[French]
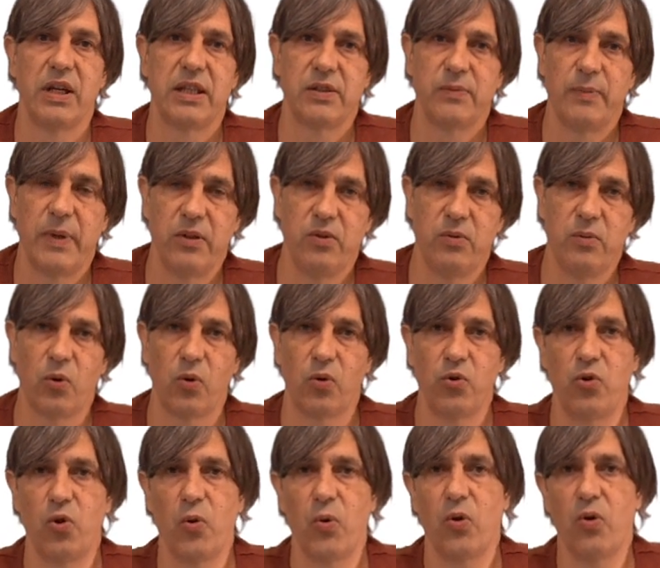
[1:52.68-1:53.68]
la semaine numéro
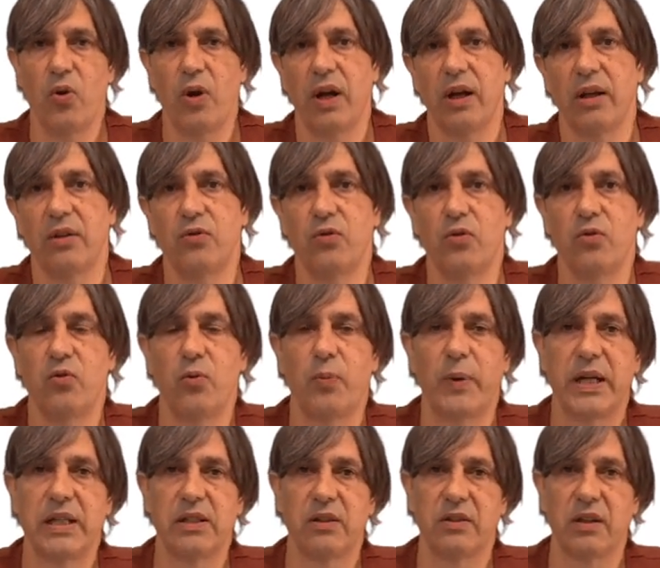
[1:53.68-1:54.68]
2, Arnaud vous
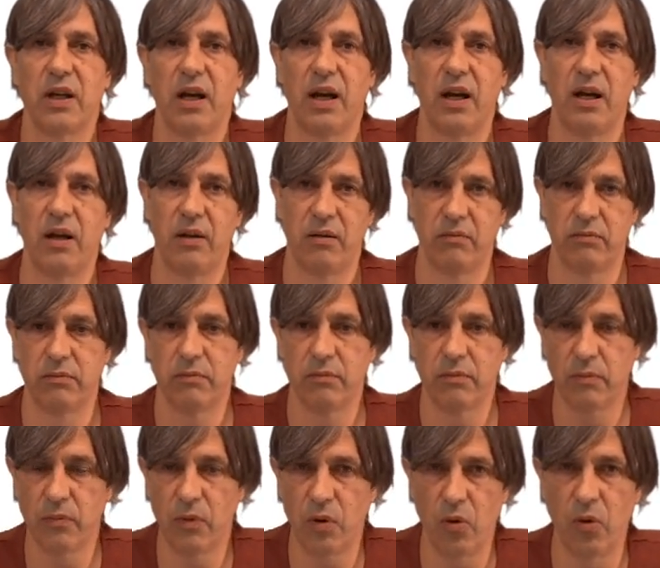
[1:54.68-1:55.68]
présentera
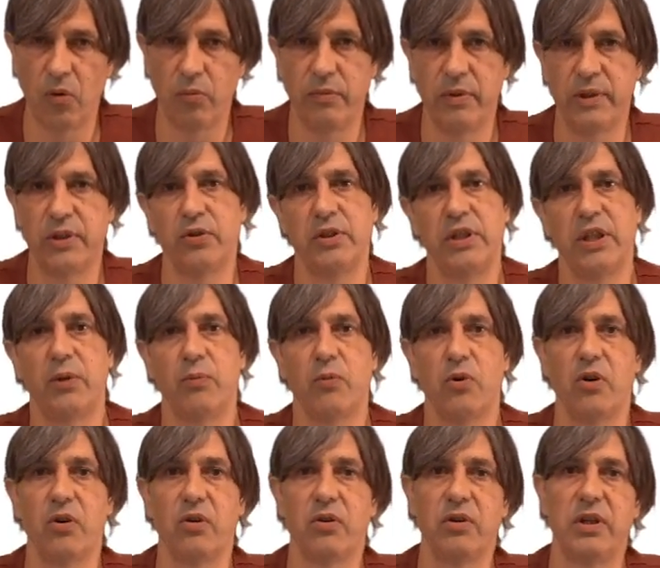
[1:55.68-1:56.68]
euh,
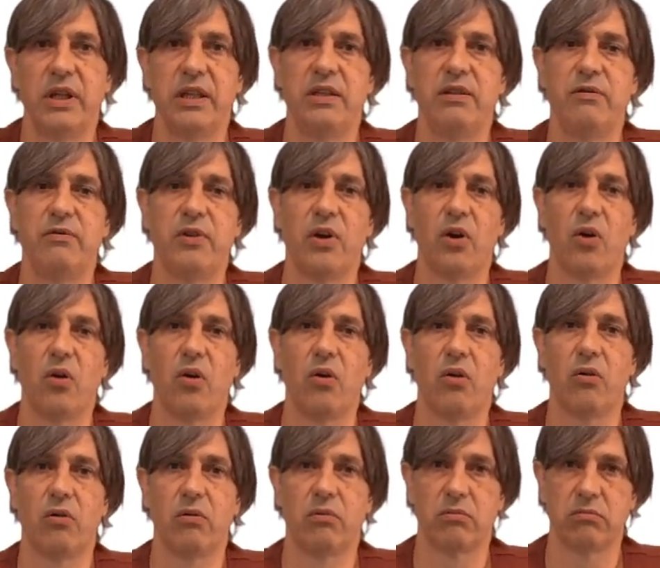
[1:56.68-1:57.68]
méthodiquement les
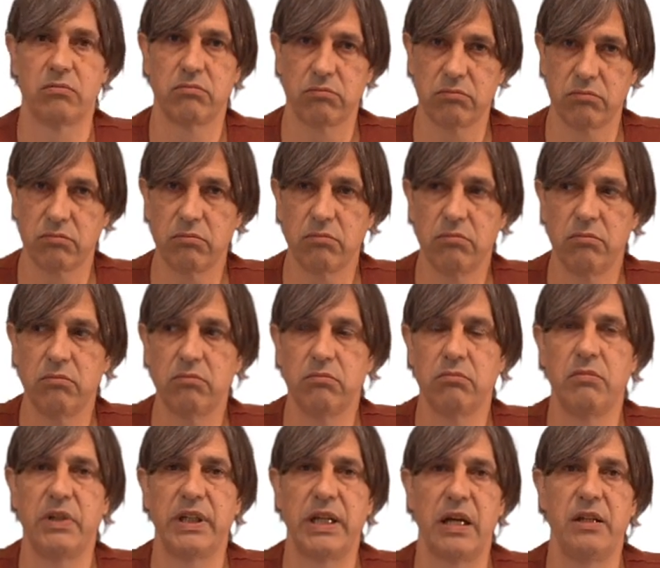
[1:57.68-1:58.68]
différents
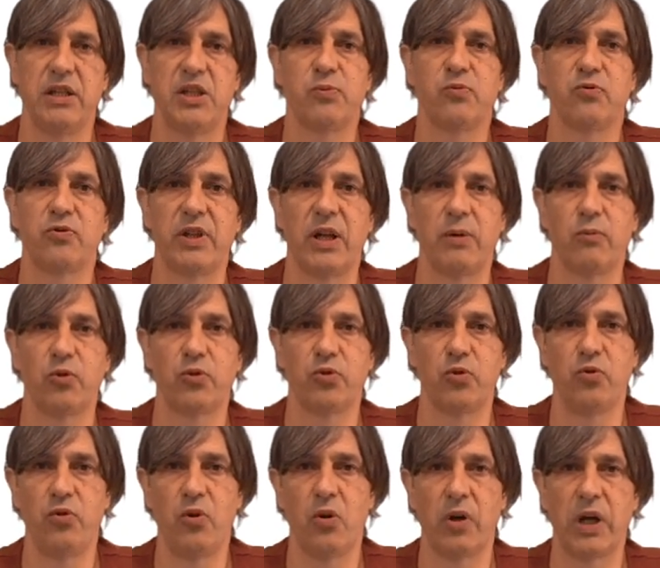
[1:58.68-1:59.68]
mécanismes
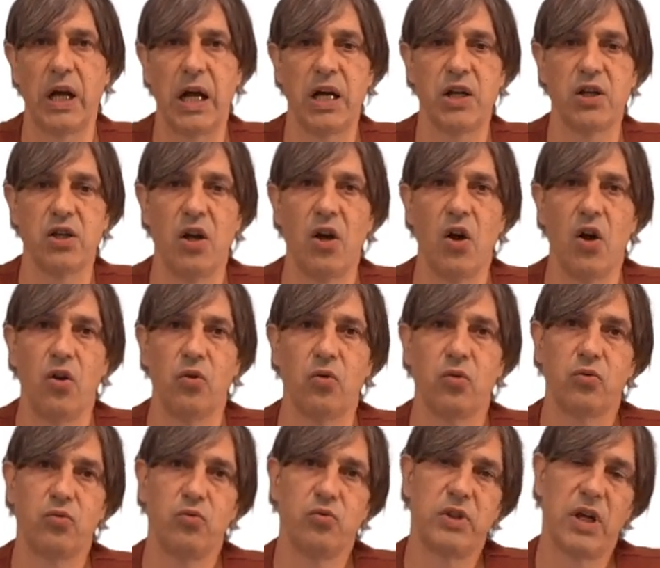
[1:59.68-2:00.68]
fondamentaux du langage.
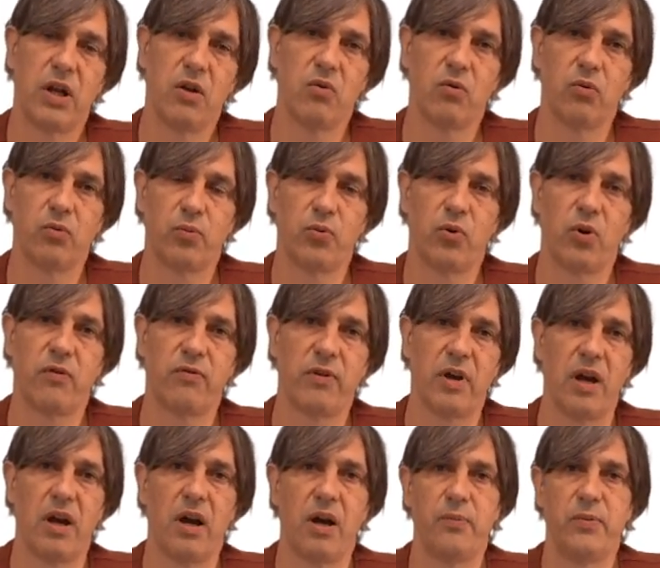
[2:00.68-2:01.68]
Donc nous allons, pour
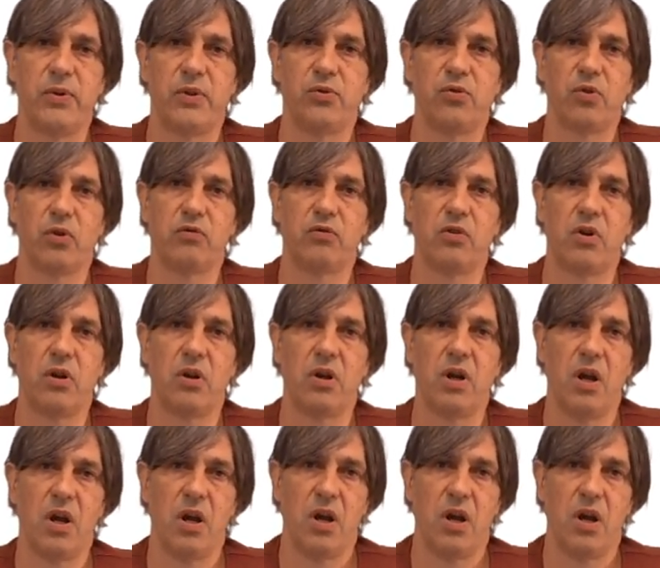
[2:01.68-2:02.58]
faire un rapide survol,